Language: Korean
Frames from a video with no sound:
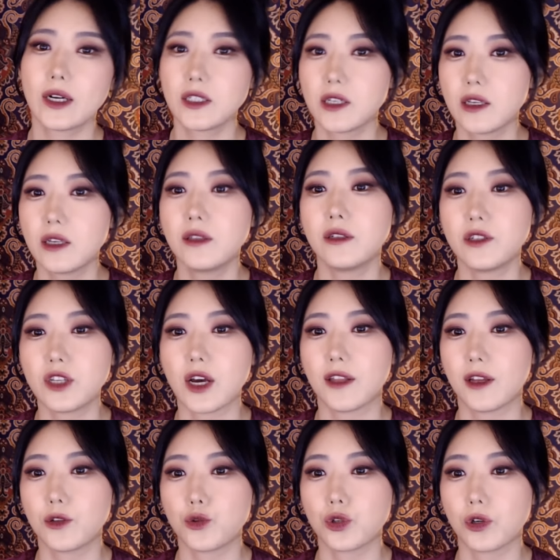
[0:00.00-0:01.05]
확신이 들지
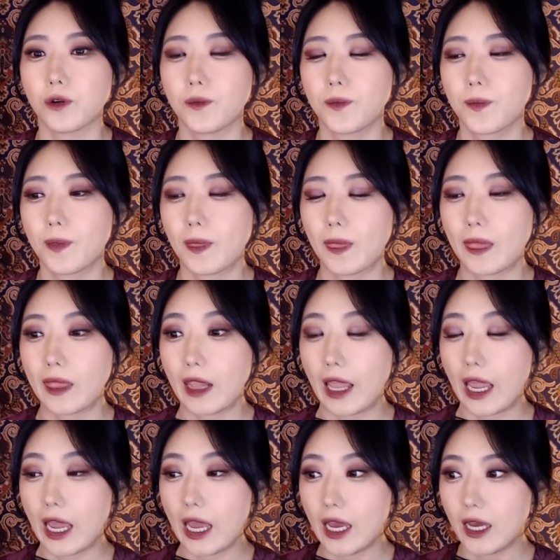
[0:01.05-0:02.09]
않았죠.
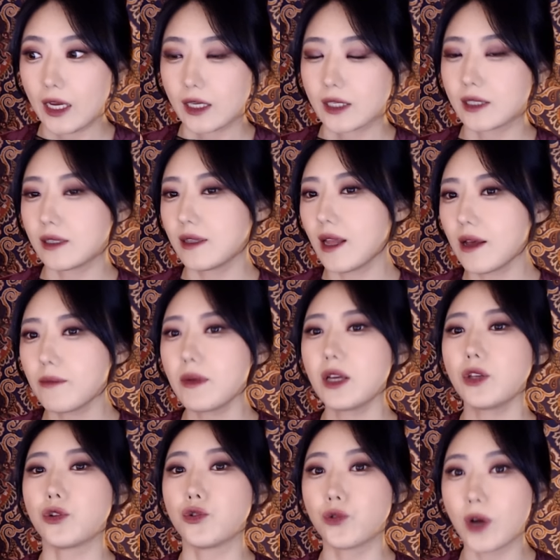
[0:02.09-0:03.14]

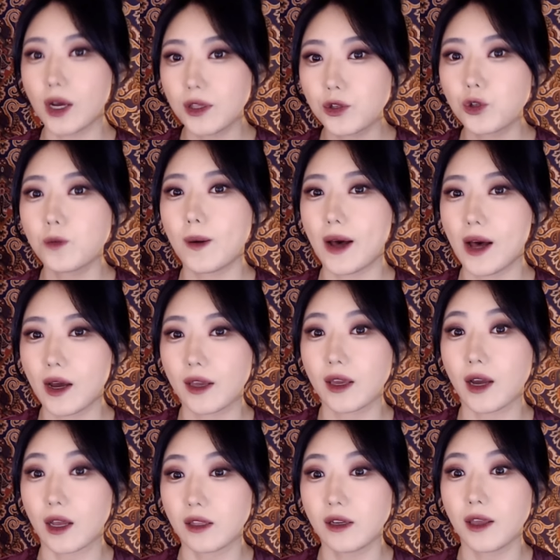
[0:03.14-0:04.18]
그나마 육안으로
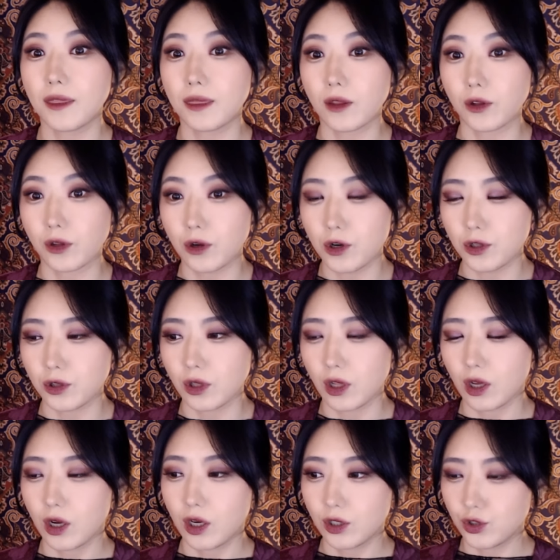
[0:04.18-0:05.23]
파악이 가능했던
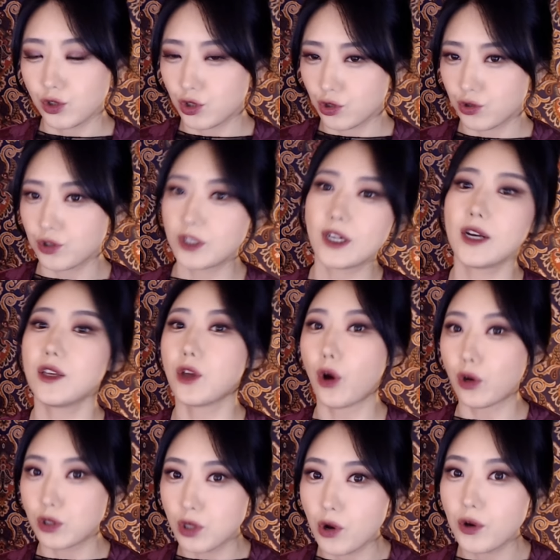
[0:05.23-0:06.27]
건 주근이가
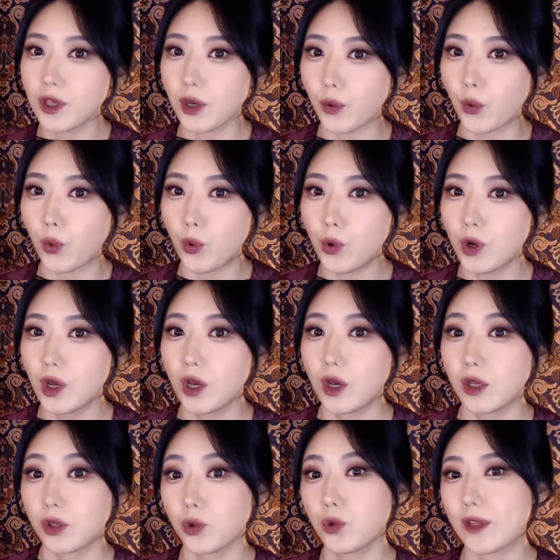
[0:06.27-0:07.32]
여성이고
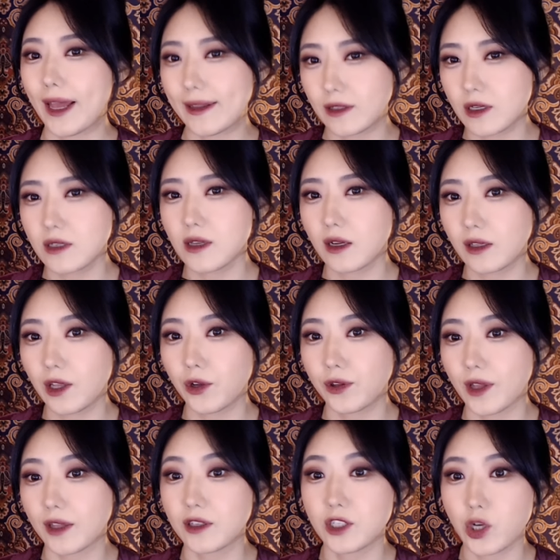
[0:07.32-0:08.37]
또 나체
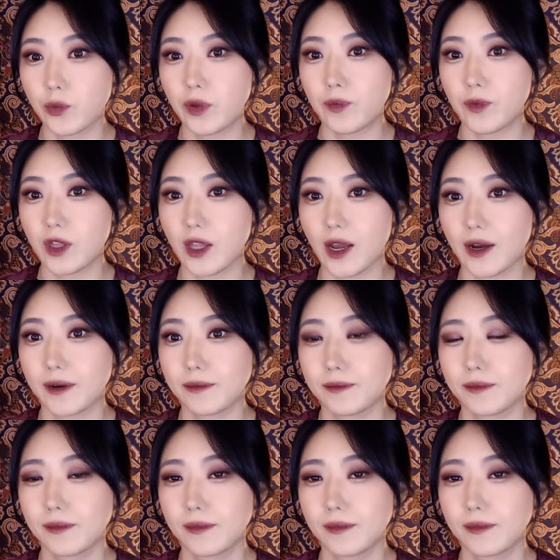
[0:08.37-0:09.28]
상태였다는 점입니다.